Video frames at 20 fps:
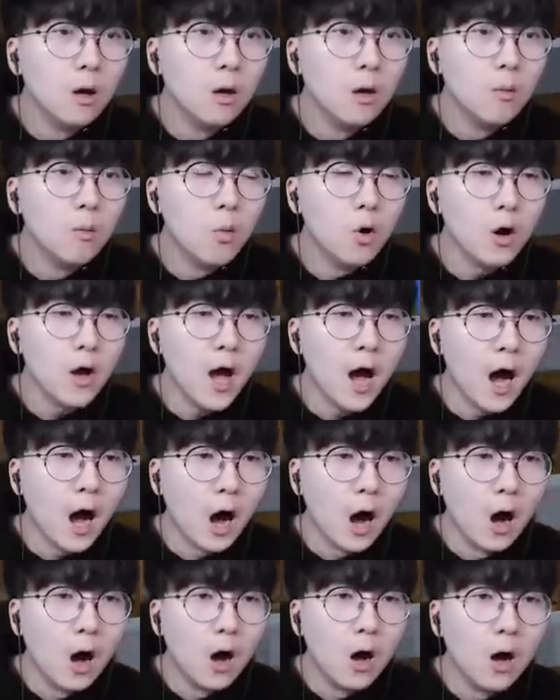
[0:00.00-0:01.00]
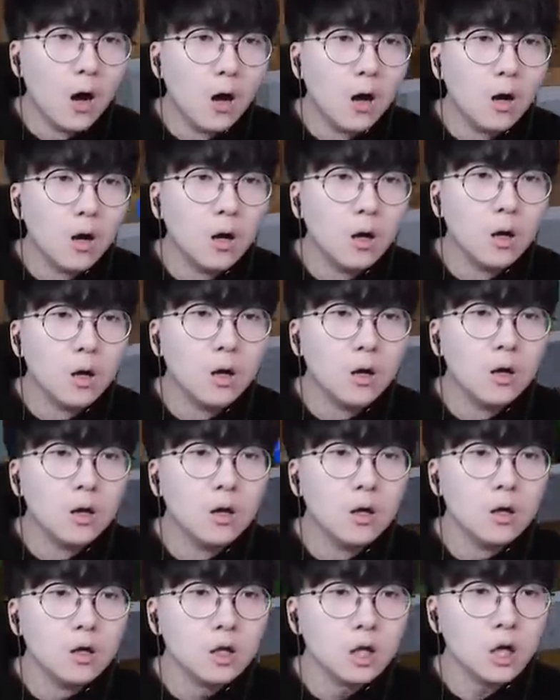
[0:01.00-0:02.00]
뭐야!
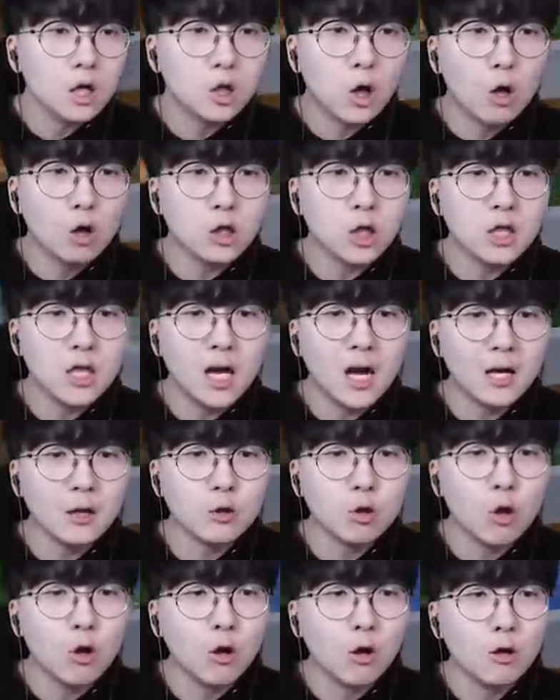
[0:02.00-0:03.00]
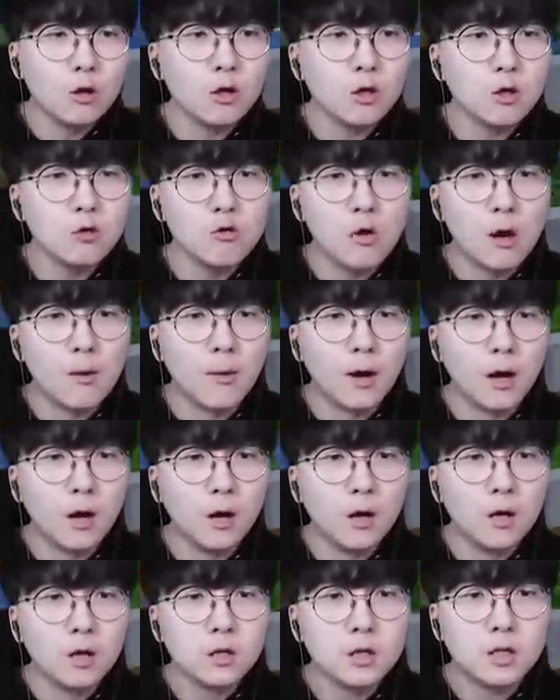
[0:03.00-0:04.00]
이 정신 나간 소! 일로 와봐.
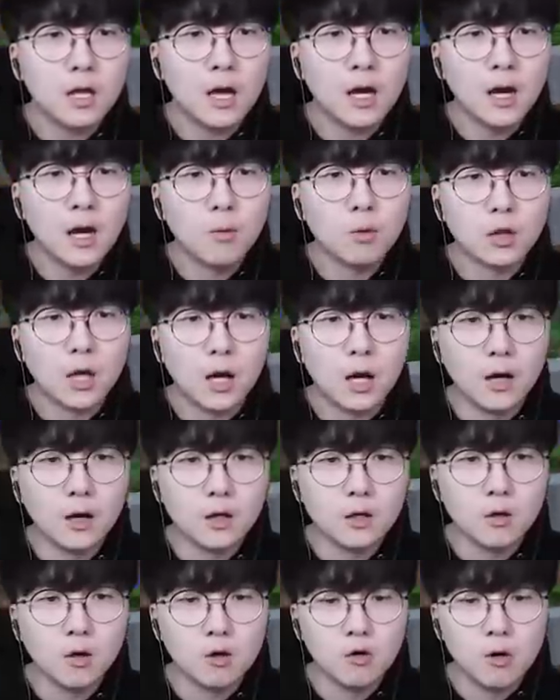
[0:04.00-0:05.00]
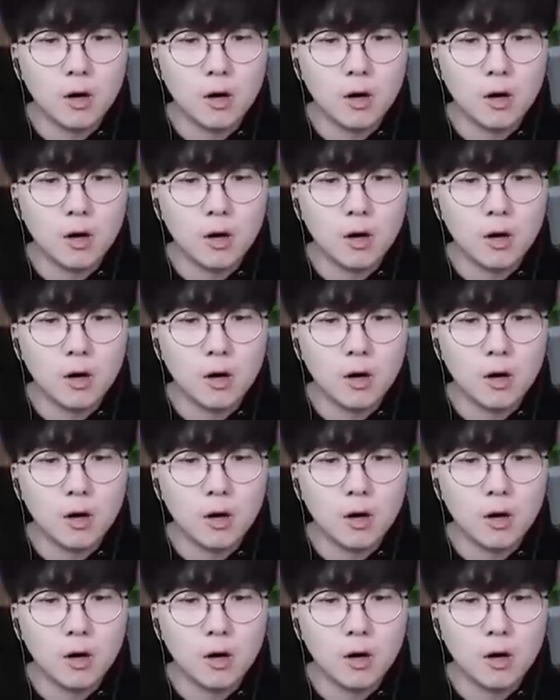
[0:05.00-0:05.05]
얘인가 보다. 너 일로